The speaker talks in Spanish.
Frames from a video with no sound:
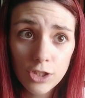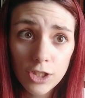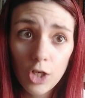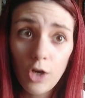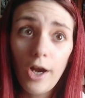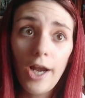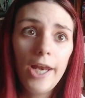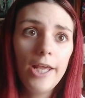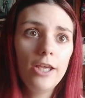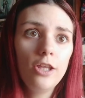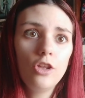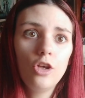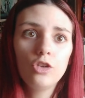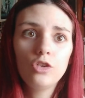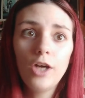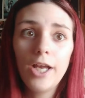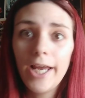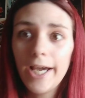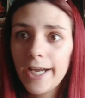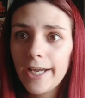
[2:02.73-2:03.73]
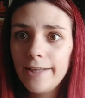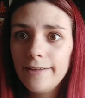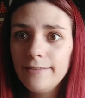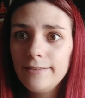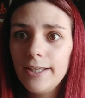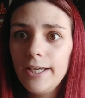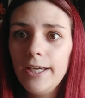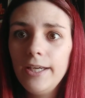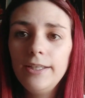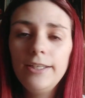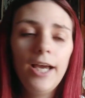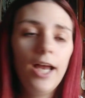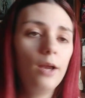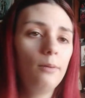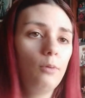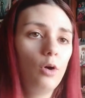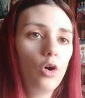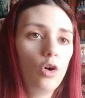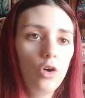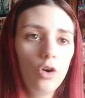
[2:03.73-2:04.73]
se lo ha leído toda la gente y a lo
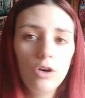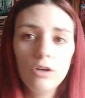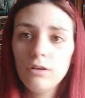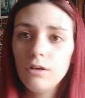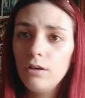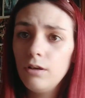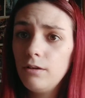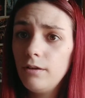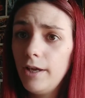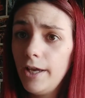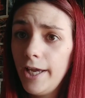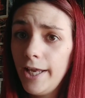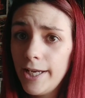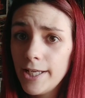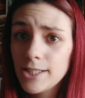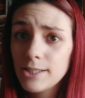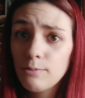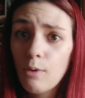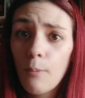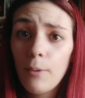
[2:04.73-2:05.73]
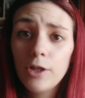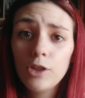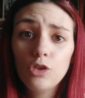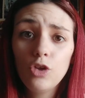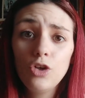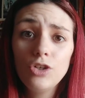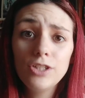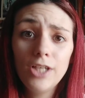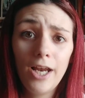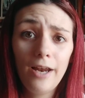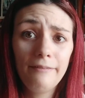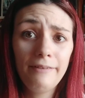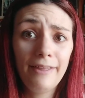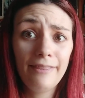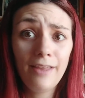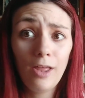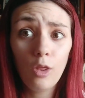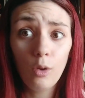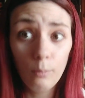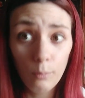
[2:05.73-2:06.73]
mejor en ese momento ya habían
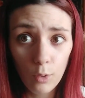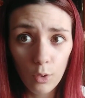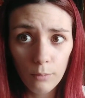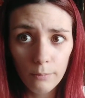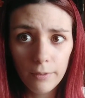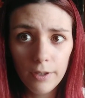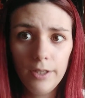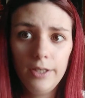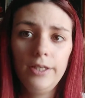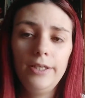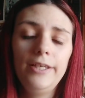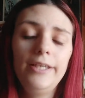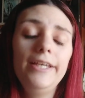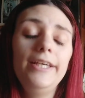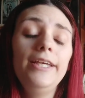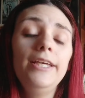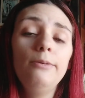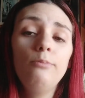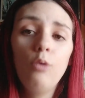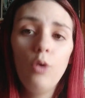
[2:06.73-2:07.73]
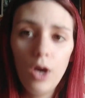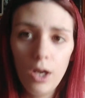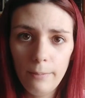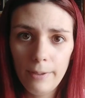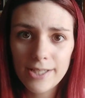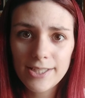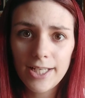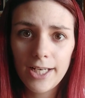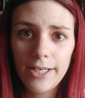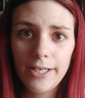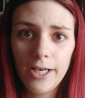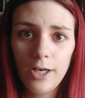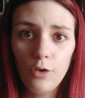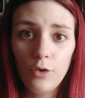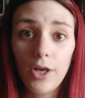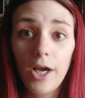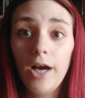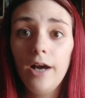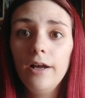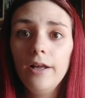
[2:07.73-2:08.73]
dado boom y vuelva a salir
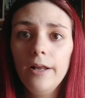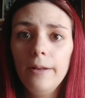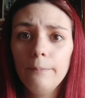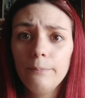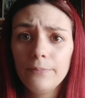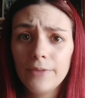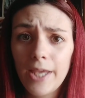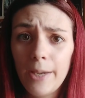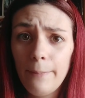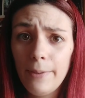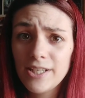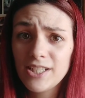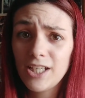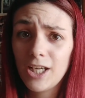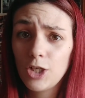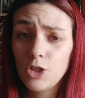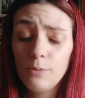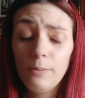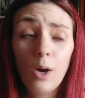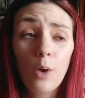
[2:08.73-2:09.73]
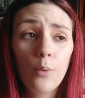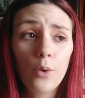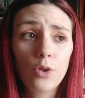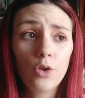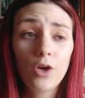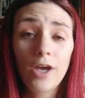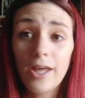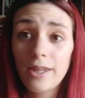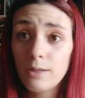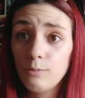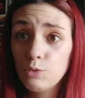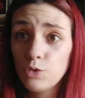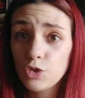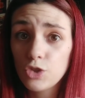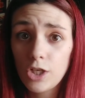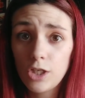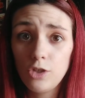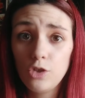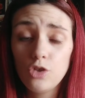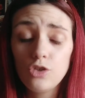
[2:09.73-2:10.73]
ahora. ¿Qué pasa? Que yo me acuerdo que hace muchos
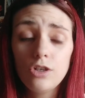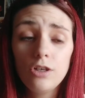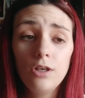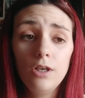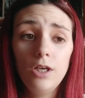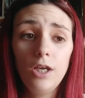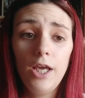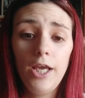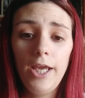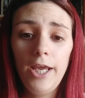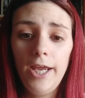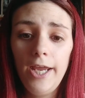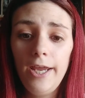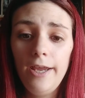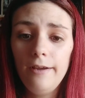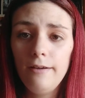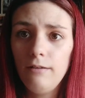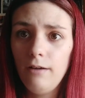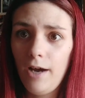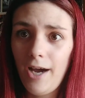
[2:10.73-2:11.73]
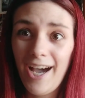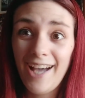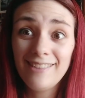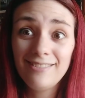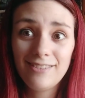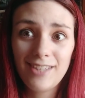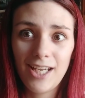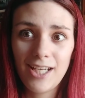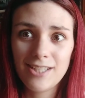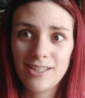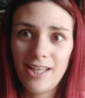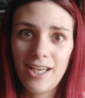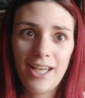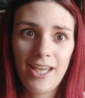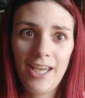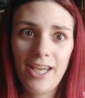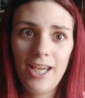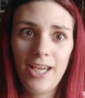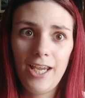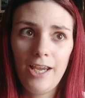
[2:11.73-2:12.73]
años, eh, antes de
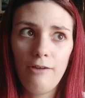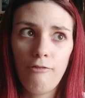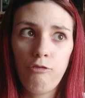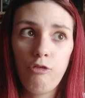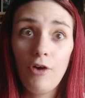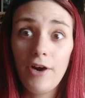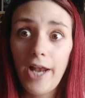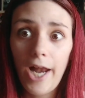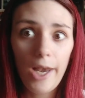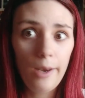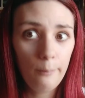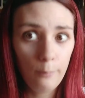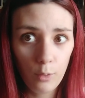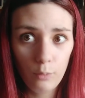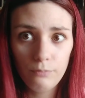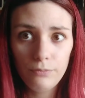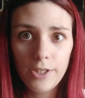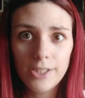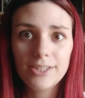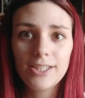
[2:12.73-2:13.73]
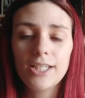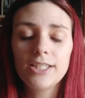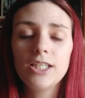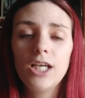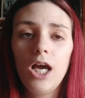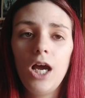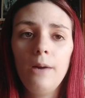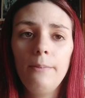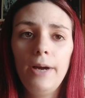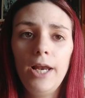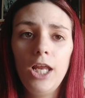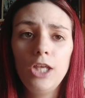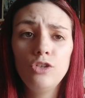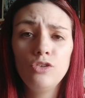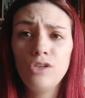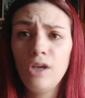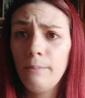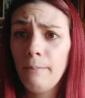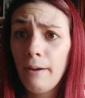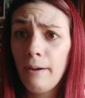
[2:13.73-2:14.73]
que fuera el boom de esta saga, ¿vale? Yo
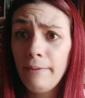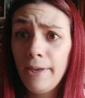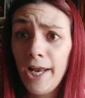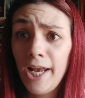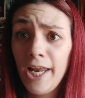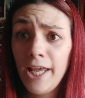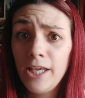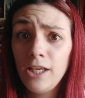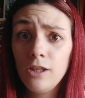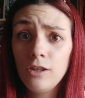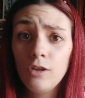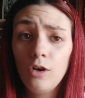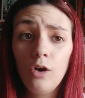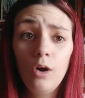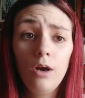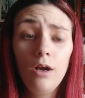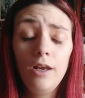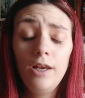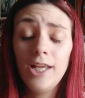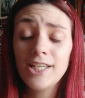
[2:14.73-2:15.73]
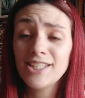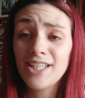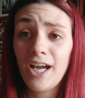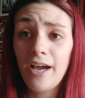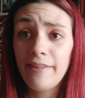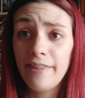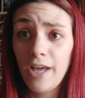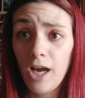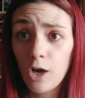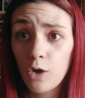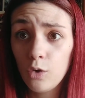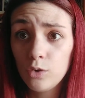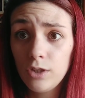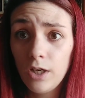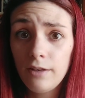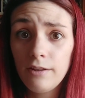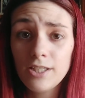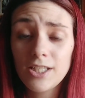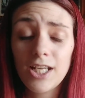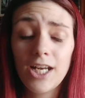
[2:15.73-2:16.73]
ya me había leído la saga de
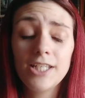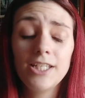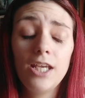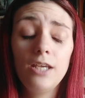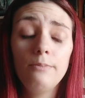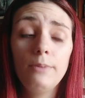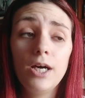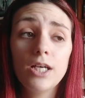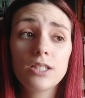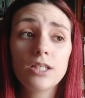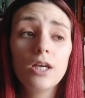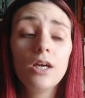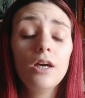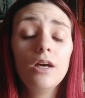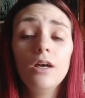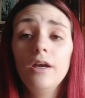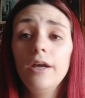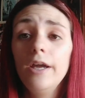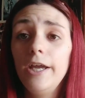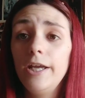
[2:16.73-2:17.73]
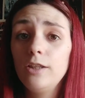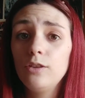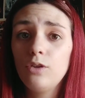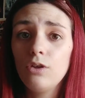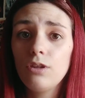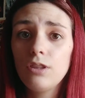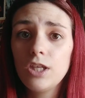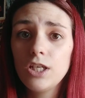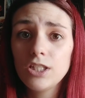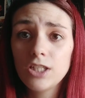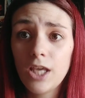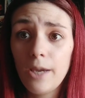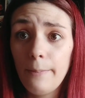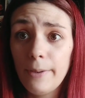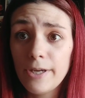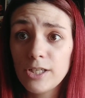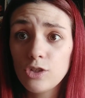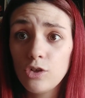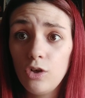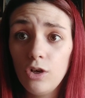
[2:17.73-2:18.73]
Acotar de Sarah J. Maas. Entonces, ¿qué
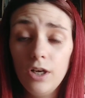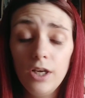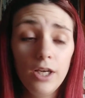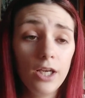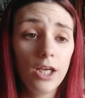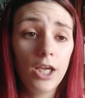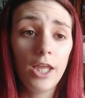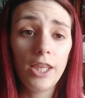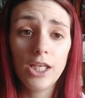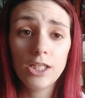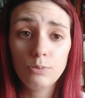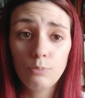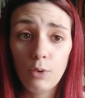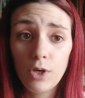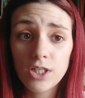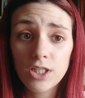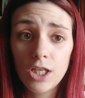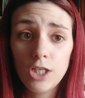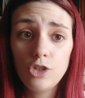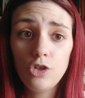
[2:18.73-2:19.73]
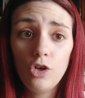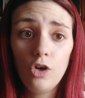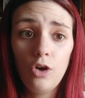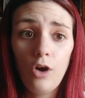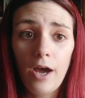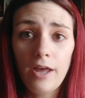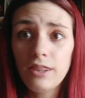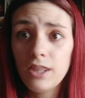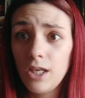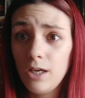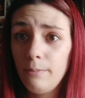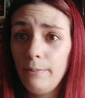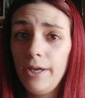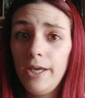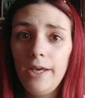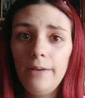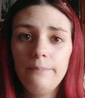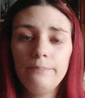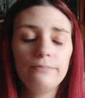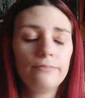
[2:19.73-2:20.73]
pasó? Que después de yo
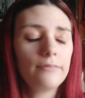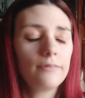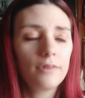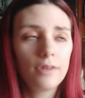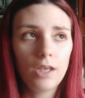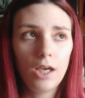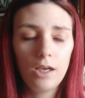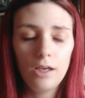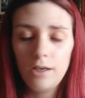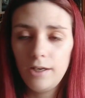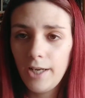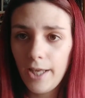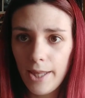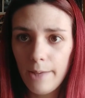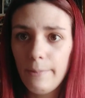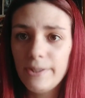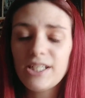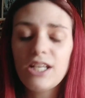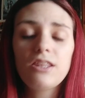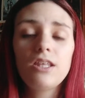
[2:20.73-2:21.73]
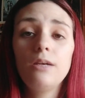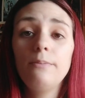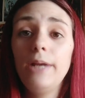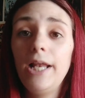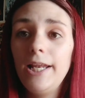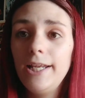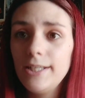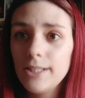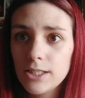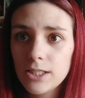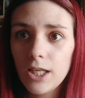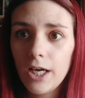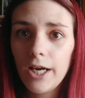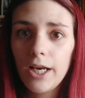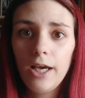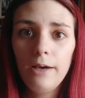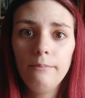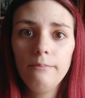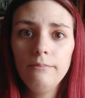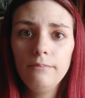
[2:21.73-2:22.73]
hacerme, nada más hacerme el
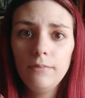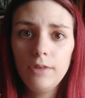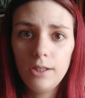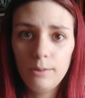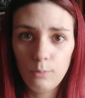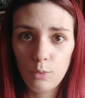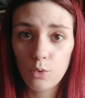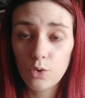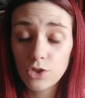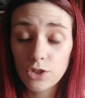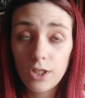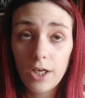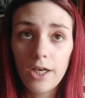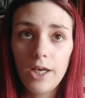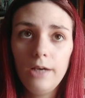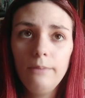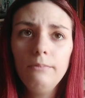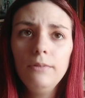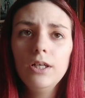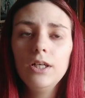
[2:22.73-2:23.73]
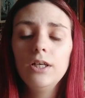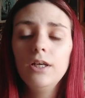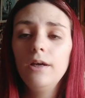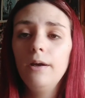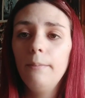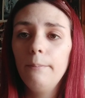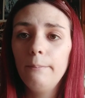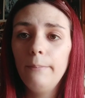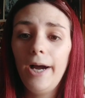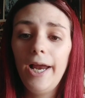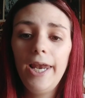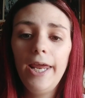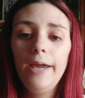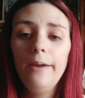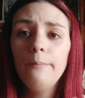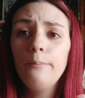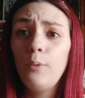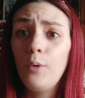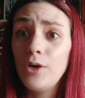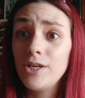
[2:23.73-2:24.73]
Instagram, de Bookstagram,
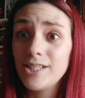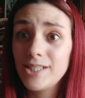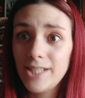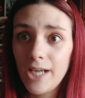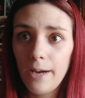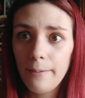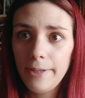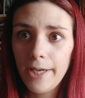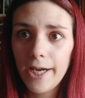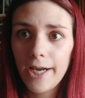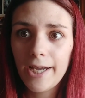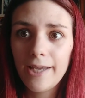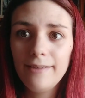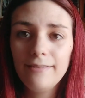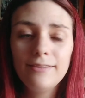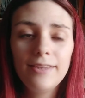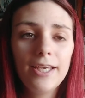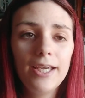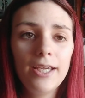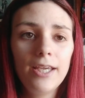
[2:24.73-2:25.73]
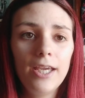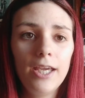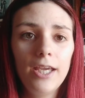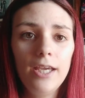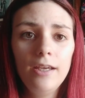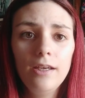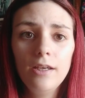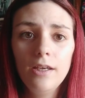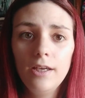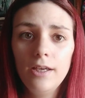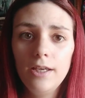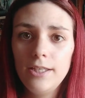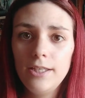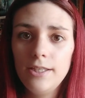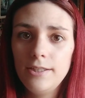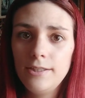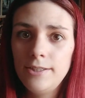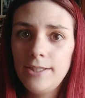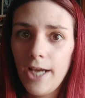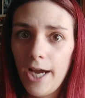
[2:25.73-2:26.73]
¿vale? Pues ya había gente que
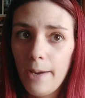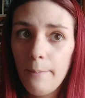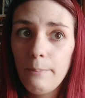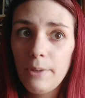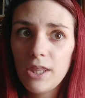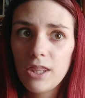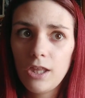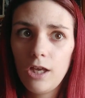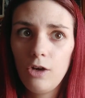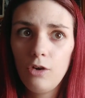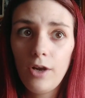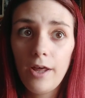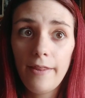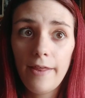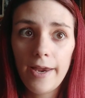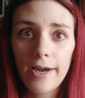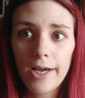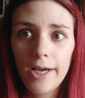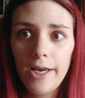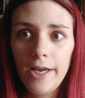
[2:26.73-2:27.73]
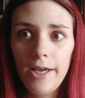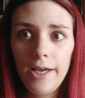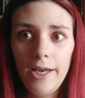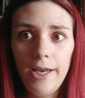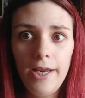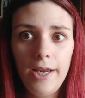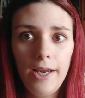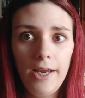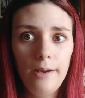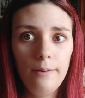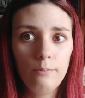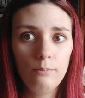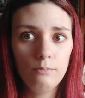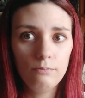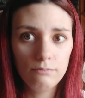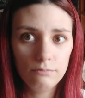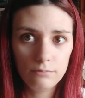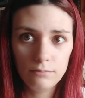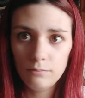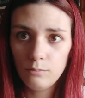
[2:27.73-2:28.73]
ya empezaron a darle,
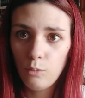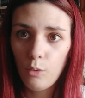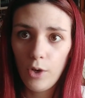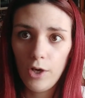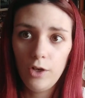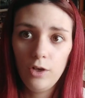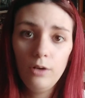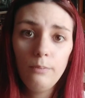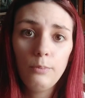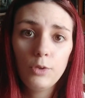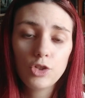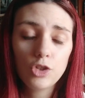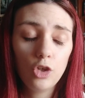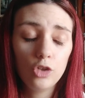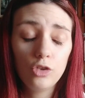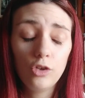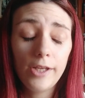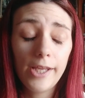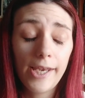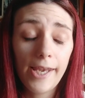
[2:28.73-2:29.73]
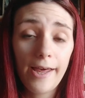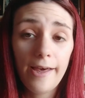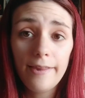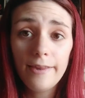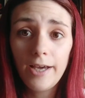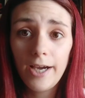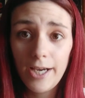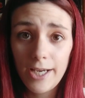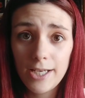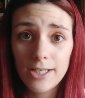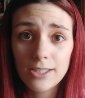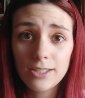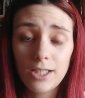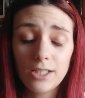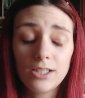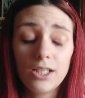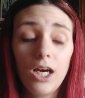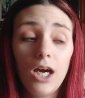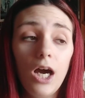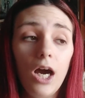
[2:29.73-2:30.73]
em, bueno, pues notoriedad a esta
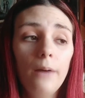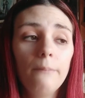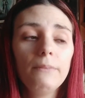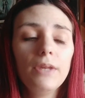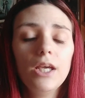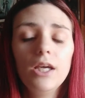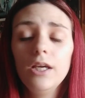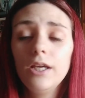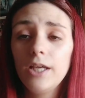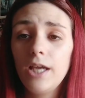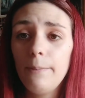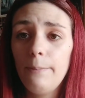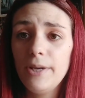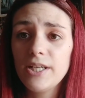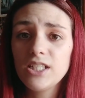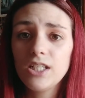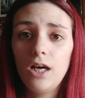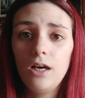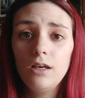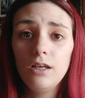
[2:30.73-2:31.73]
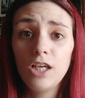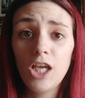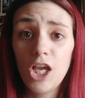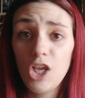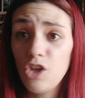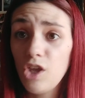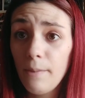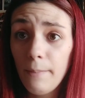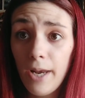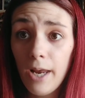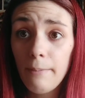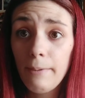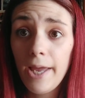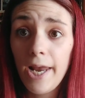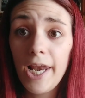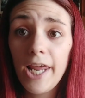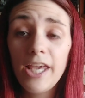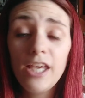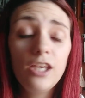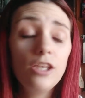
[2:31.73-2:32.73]
saga. ¿Qué pasa? Que yo ya me la había
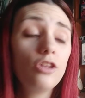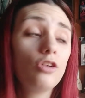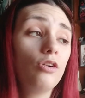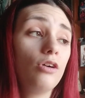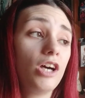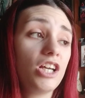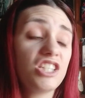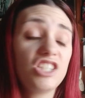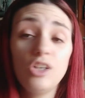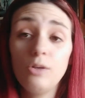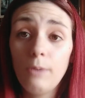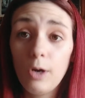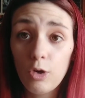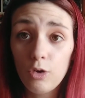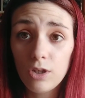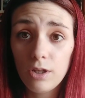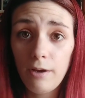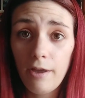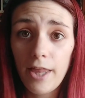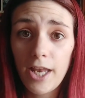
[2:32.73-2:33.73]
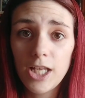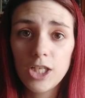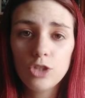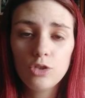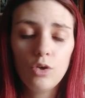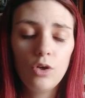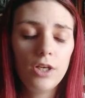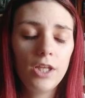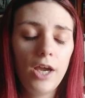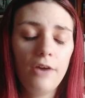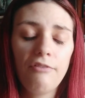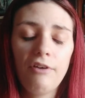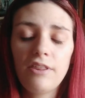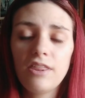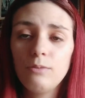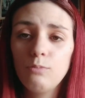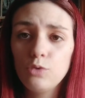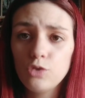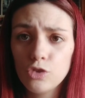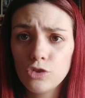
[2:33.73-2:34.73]
leído, casi no me acordaba de la historia, fue
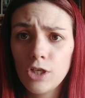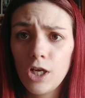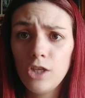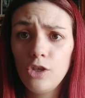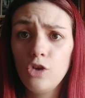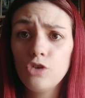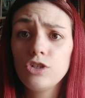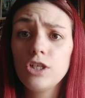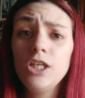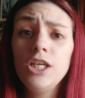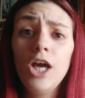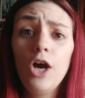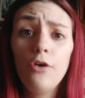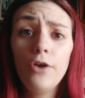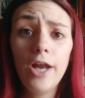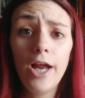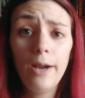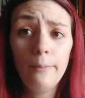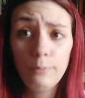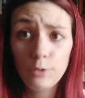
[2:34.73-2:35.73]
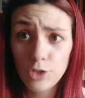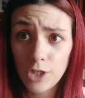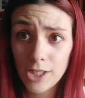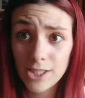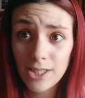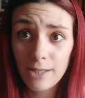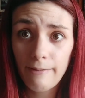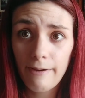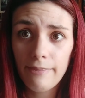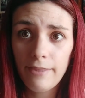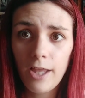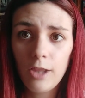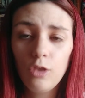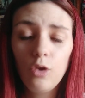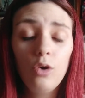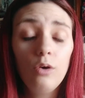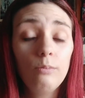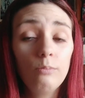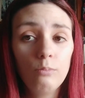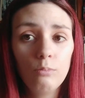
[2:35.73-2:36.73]
hace muchos años, y ahora pues le estaban
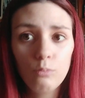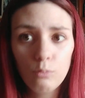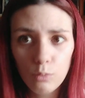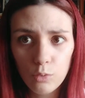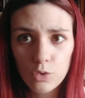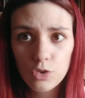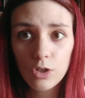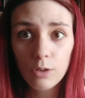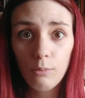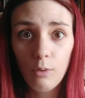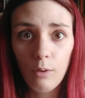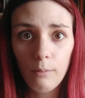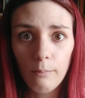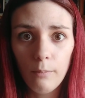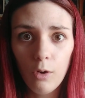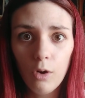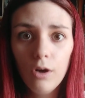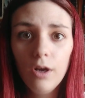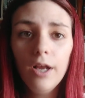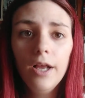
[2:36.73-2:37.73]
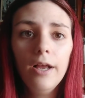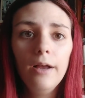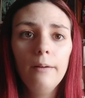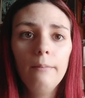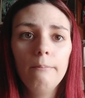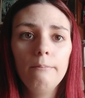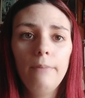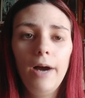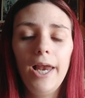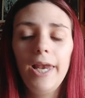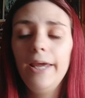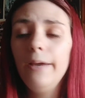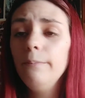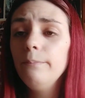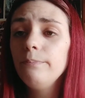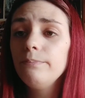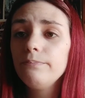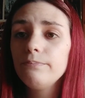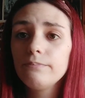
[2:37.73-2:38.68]
dando mucho bombo, ¿vale?